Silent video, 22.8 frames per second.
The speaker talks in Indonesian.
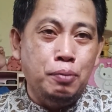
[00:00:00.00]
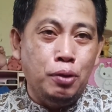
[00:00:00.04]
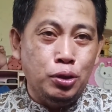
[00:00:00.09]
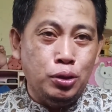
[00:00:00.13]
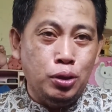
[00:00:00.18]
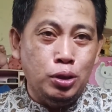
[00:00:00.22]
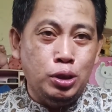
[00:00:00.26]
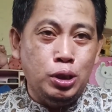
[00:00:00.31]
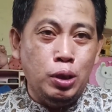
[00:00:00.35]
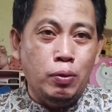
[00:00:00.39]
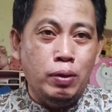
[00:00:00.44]

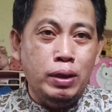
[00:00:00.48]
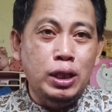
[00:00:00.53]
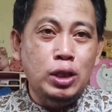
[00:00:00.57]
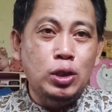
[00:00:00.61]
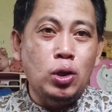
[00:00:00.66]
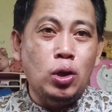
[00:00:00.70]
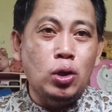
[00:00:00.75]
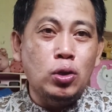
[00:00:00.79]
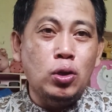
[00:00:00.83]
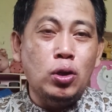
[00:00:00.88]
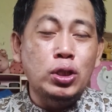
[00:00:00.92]
Basa Jawane
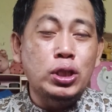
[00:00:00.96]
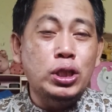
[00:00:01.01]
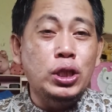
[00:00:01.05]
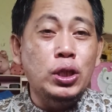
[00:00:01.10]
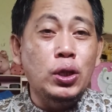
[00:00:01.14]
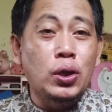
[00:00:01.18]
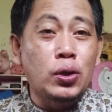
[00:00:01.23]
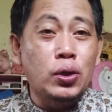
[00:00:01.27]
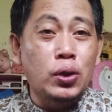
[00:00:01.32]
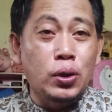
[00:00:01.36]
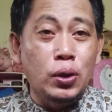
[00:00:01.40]
Toto
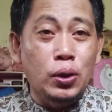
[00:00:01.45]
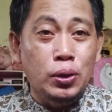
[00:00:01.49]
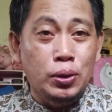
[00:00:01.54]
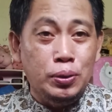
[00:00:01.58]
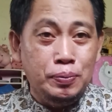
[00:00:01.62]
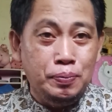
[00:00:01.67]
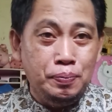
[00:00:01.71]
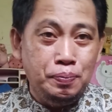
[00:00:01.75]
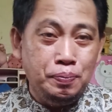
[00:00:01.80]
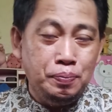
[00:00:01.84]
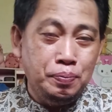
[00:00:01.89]
siaga.
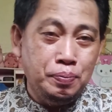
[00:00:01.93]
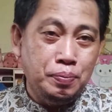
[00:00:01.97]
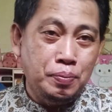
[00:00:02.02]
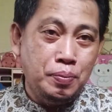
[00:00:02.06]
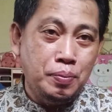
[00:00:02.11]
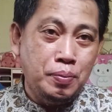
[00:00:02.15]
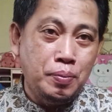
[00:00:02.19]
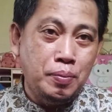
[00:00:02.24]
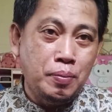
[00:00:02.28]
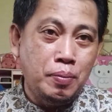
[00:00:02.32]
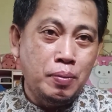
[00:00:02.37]

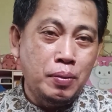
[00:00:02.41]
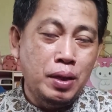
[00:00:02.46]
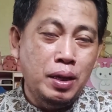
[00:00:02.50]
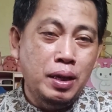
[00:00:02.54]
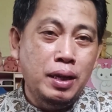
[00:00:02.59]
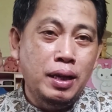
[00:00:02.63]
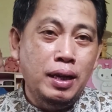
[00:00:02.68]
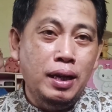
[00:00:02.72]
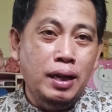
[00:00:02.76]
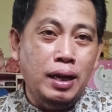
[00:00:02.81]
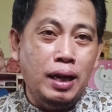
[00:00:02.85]

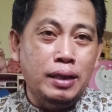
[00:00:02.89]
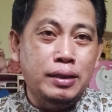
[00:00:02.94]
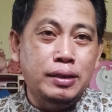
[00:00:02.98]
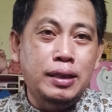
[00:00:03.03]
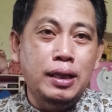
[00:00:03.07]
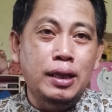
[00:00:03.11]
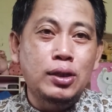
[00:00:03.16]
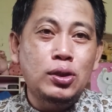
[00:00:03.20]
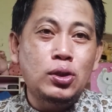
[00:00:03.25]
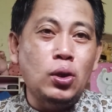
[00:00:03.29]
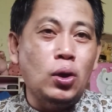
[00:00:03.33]

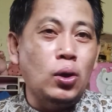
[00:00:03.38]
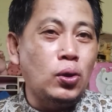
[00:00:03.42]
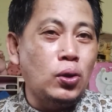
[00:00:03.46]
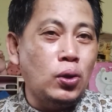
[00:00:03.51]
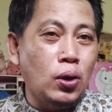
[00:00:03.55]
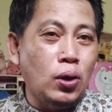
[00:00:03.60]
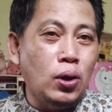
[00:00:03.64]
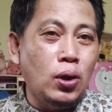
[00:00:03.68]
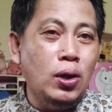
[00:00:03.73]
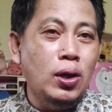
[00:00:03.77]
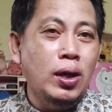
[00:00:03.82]
Lajeng
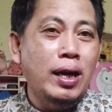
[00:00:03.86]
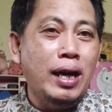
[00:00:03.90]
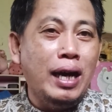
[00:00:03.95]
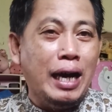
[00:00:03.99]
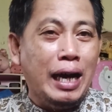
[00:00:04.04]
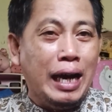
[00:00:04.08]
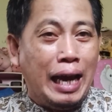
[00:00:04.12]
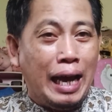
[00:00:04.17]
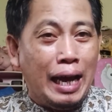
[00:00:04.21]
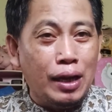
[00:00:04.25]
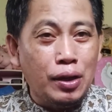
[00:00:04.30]
Toto
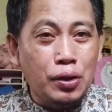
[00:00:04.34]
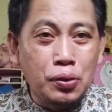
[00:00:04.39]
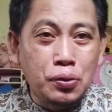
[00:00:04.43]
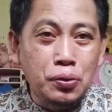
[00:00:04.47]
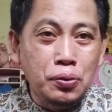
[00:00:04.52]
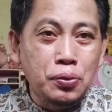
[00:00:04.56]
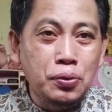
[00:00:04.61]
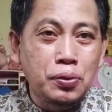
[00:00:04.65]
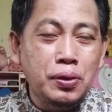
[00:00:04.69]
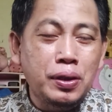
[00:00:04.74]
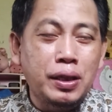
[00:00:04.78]

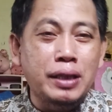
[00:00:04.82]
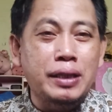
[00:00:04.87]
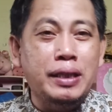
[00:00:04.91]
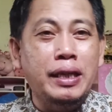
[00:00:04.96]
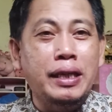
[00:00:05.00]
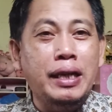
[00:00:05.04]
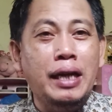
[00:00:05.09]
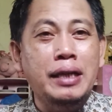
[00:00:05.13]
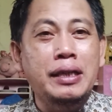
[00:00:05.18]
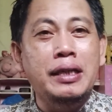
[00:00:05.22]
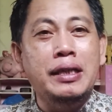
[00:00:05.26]
laku
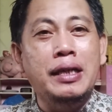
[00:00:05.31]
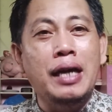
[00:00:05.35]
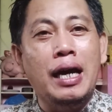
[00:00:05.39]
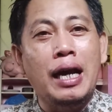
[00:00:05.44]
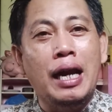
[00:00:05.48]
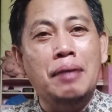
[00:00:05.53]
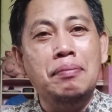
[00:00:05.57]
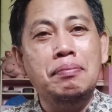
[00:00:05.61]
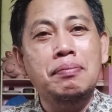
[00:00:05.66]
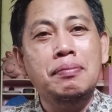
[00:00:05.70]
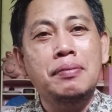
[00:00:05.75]
ketika di
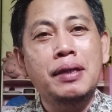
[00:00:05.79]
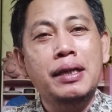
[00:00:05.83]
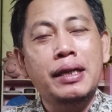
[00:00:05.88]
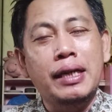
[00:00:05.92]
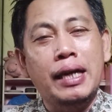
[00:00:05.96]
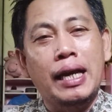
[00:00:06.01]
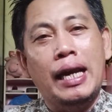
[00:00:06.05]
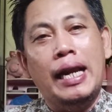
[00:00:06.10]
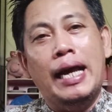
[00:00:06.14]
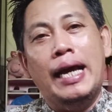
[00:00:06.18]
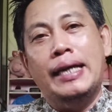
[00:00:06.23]
dalam
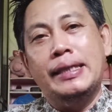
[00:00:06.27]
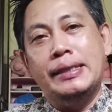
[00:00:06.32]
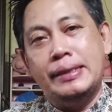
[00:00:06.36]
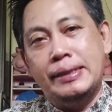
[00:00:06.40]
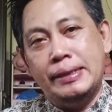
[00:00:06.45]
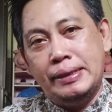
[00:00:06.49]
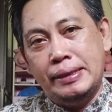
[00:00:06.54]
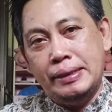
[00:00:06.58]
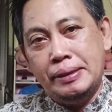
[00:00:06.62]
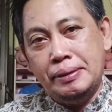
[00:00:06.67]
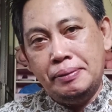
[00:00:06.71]

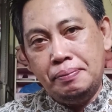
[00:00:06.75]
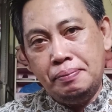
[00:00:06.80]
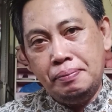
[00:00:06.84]
kelas.